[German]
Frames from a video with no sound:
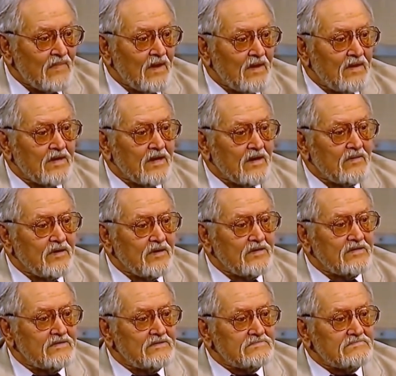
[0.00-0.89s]
Ich habe
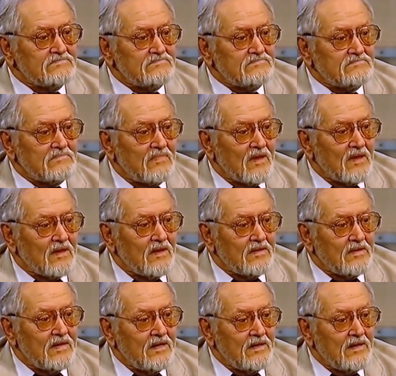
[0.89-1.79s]

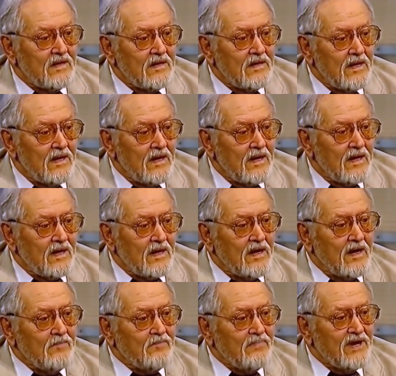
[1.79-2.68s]
den
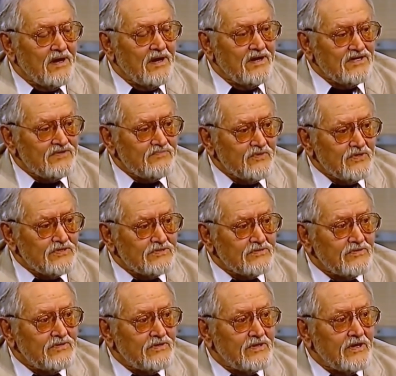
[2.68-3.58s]
Imperialismus
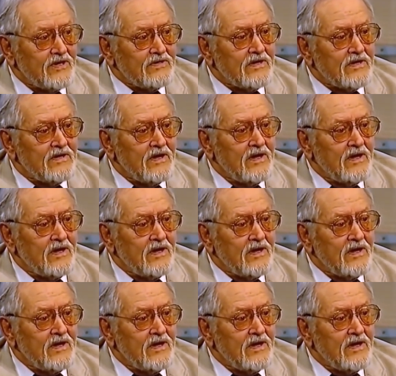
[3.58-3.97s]
und den